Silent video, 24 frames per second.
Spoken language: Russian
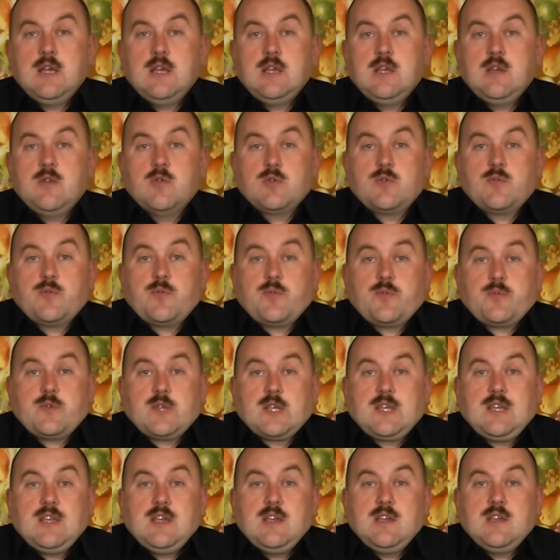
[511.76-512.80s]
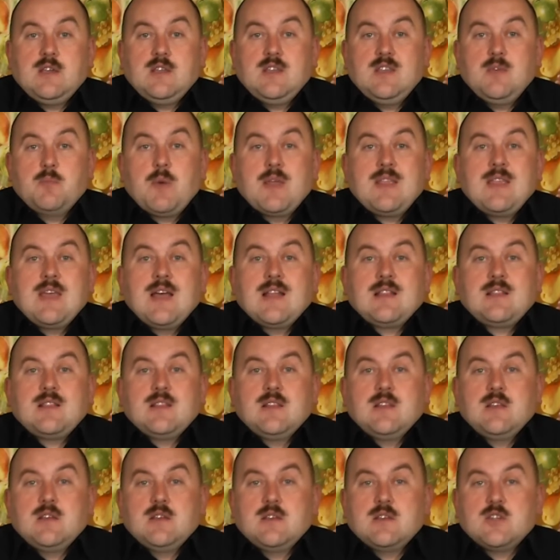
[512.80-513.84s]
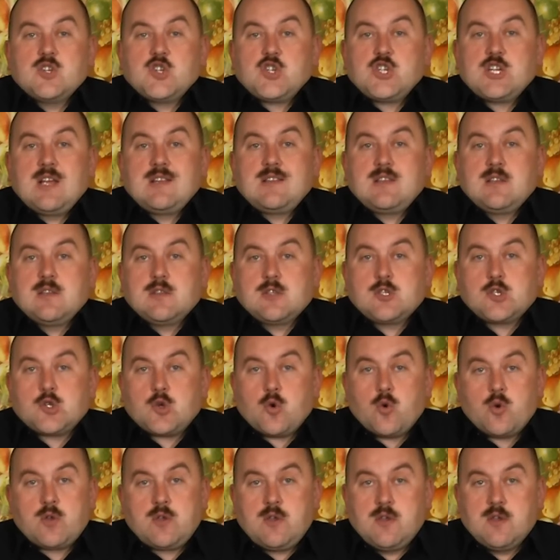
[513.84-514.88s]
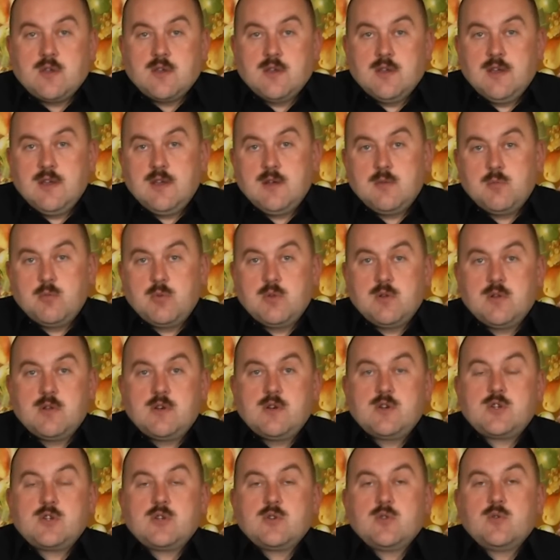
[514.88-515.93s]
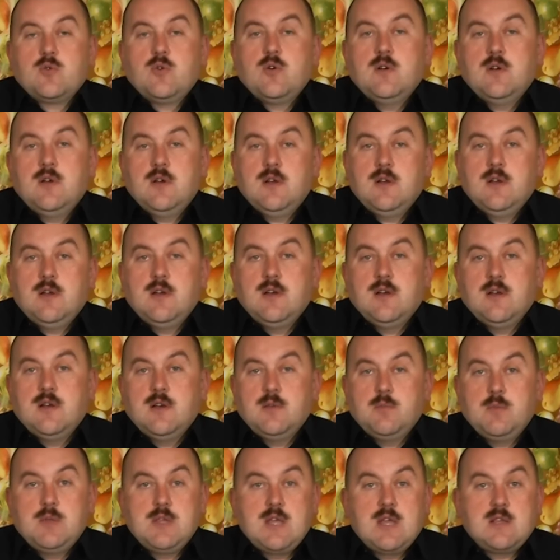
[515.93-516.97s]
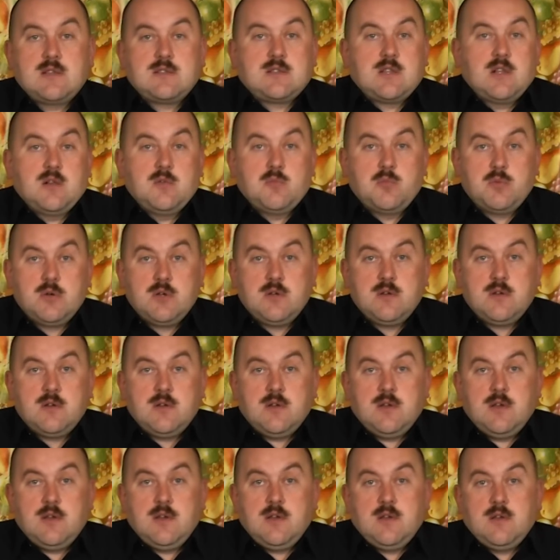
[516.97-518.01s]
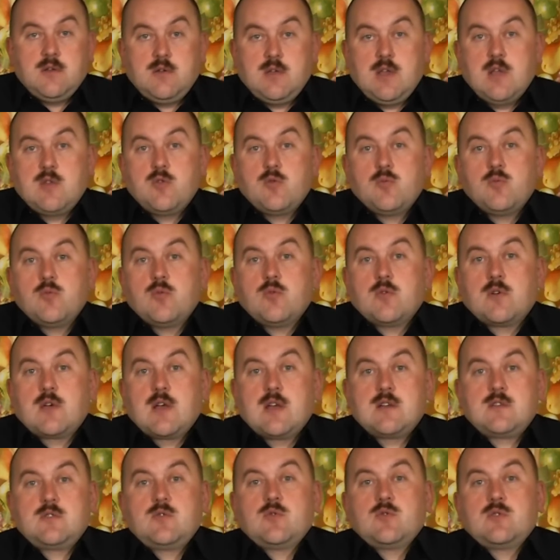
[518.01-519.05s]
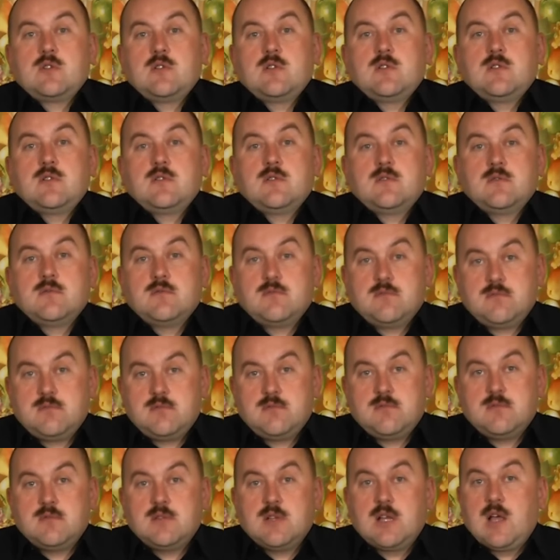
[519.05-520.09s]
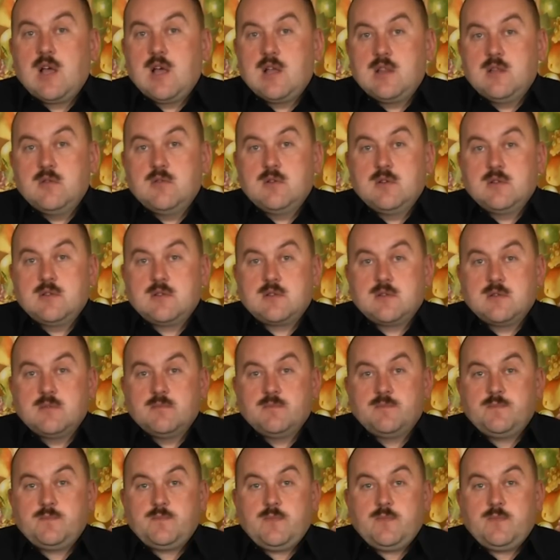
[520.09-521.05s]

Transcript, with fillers: и вот в такие непонятные сжатые сроки было решено э, менять столбы, я думаю, каждый уже догадывается.